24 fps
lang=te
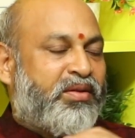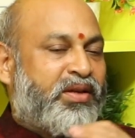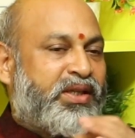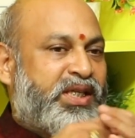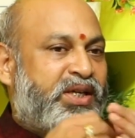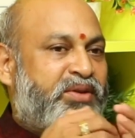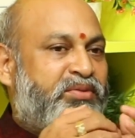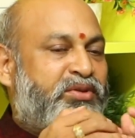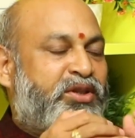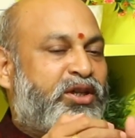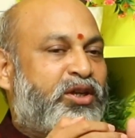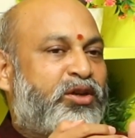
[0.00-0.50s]

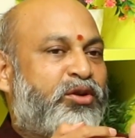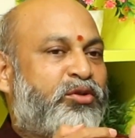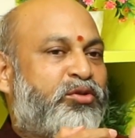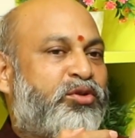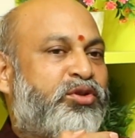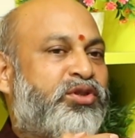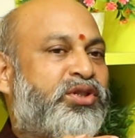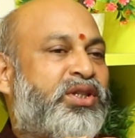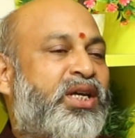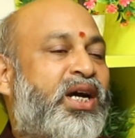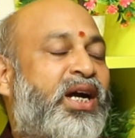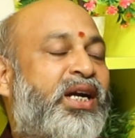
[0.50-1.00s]
జీవితంలో
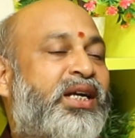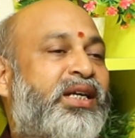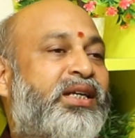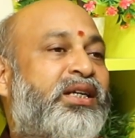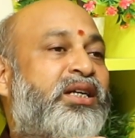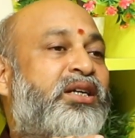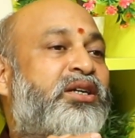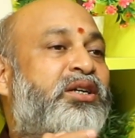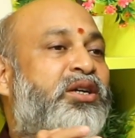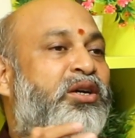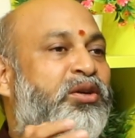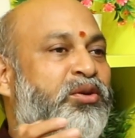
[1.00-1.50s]
కొంత
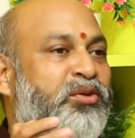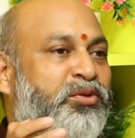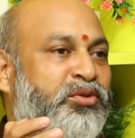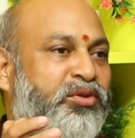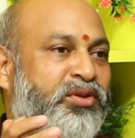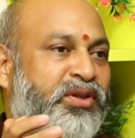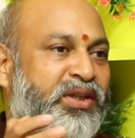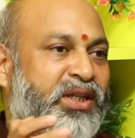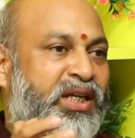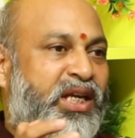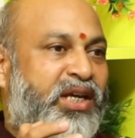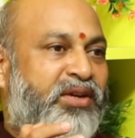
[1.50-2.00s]
ఆటంకం
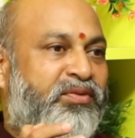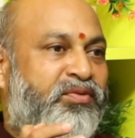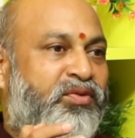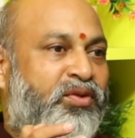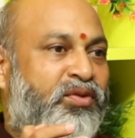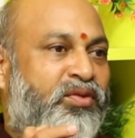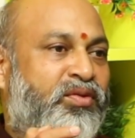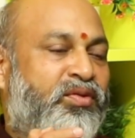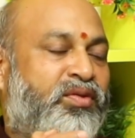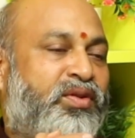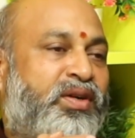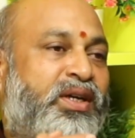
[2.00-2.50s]
కలుగుతుంది
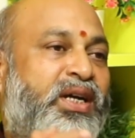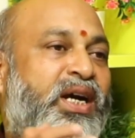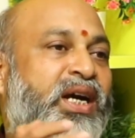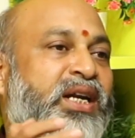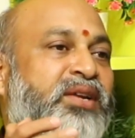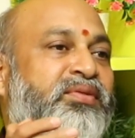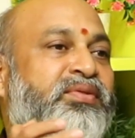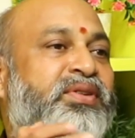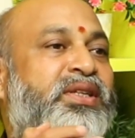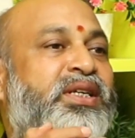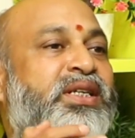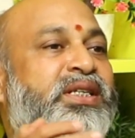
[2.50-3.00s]
లైఫ్లో
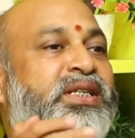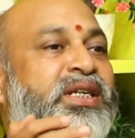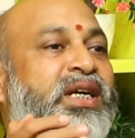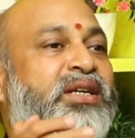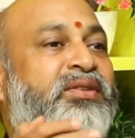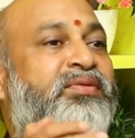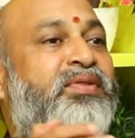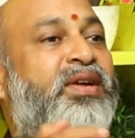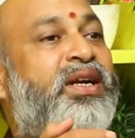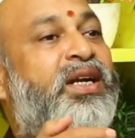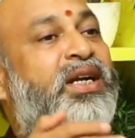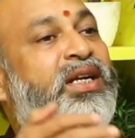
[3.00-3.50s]
కానీ
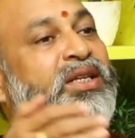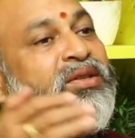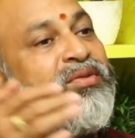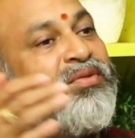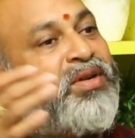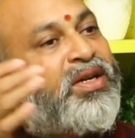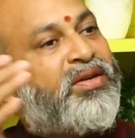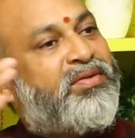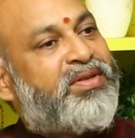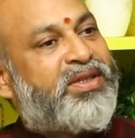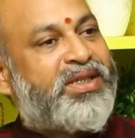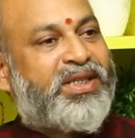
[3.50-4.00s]
విదేశాలకు వెళ్ళడం
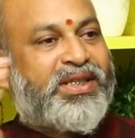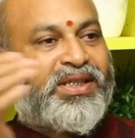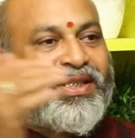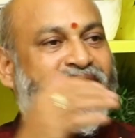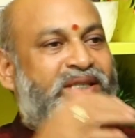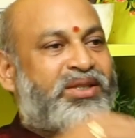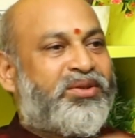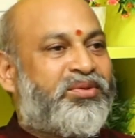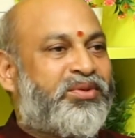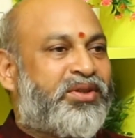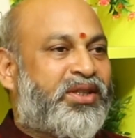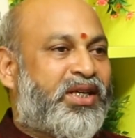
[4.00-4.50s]
ద్వారా
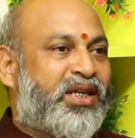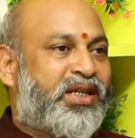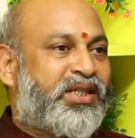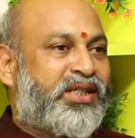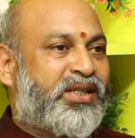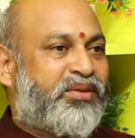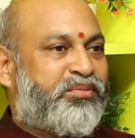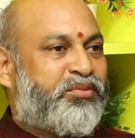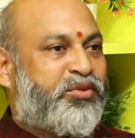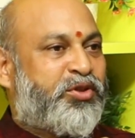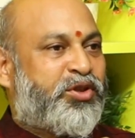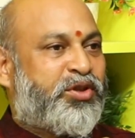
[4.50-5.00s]
సక్సెస్ అవుతారని
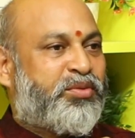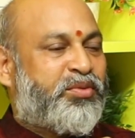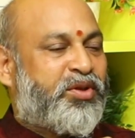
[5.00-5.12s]
చెప్పొచ్చు